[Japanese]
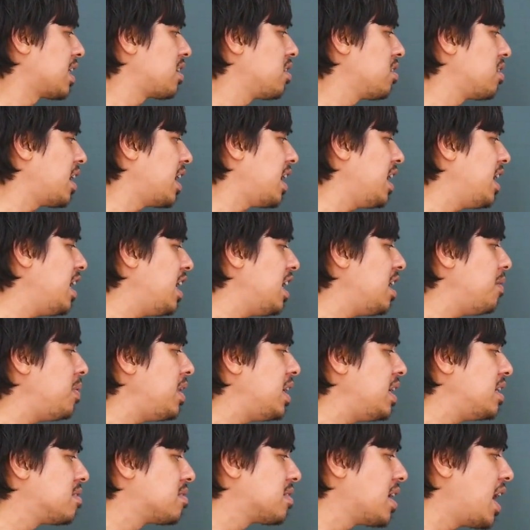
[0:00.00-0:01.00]
かっていうと
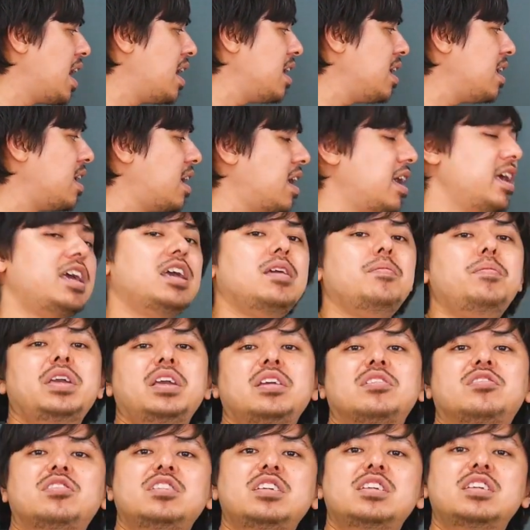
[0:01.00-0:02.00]
AB サイン
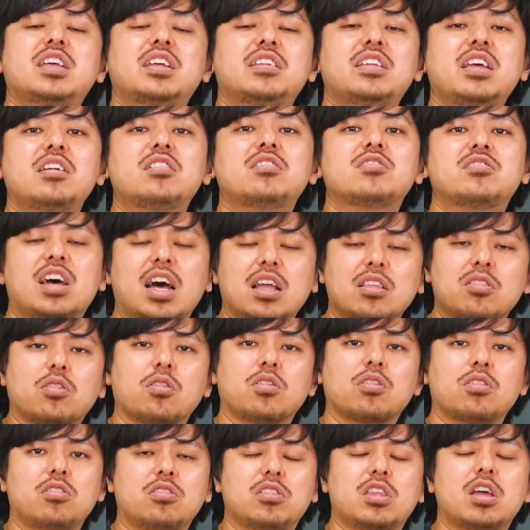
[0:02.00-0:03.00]
ABC で出るじゃん
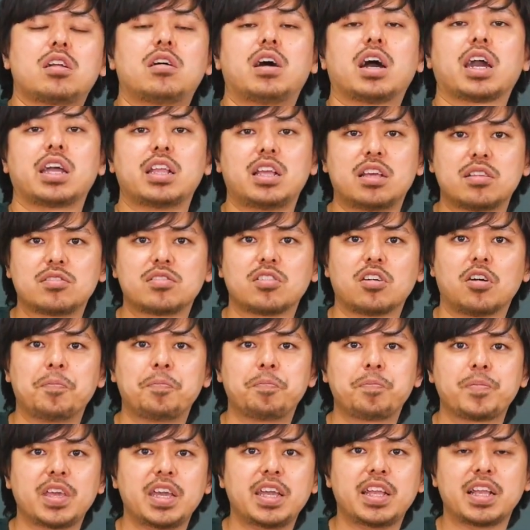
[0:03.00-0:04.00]
と言ってるわけですよ。
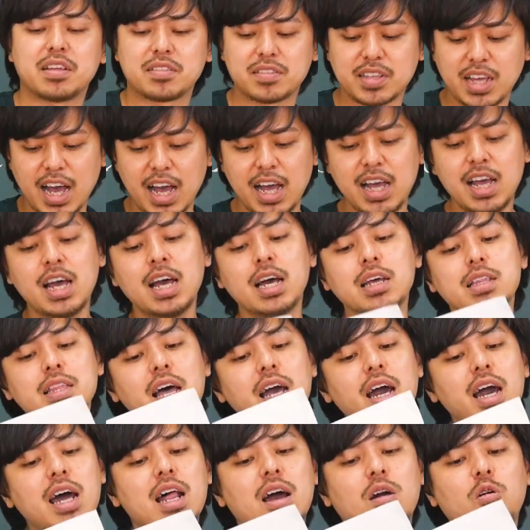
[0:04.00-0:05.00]
いいですか
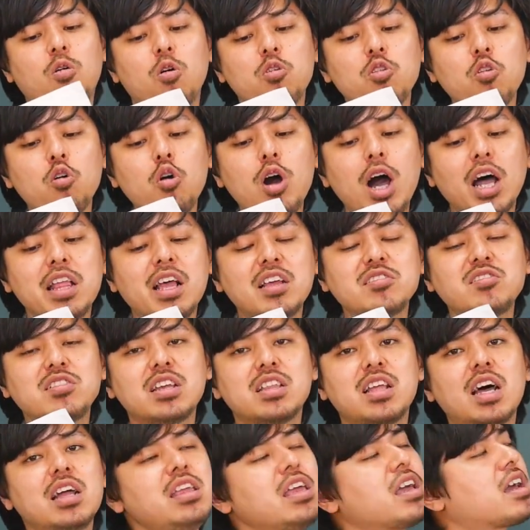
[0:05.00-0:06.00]
だからこの話
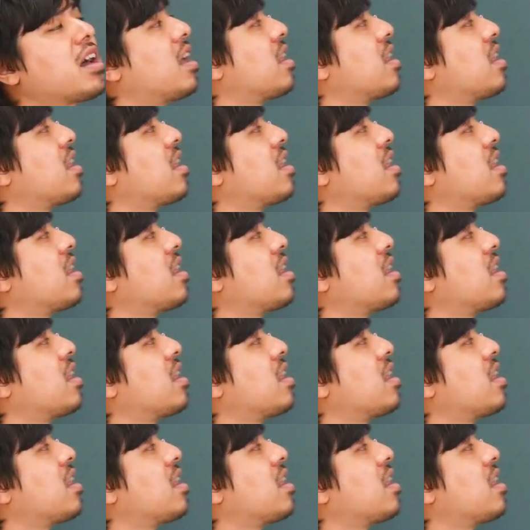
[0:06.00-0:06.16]
は何